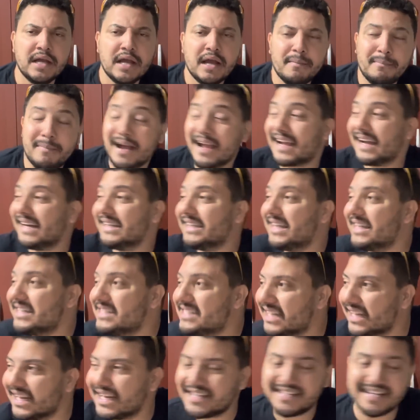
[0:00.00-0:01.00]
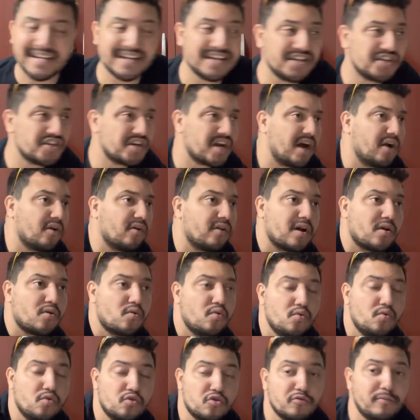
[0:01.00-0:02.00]
Mas cada dia ela chega de carona
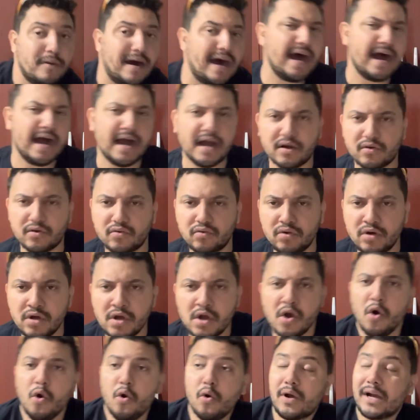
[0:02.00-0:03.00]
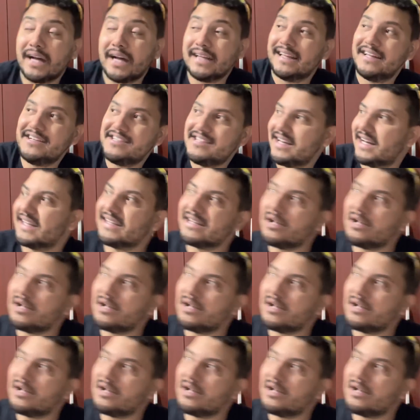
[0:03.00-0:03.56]
com um no barraco. Ou cada dia ela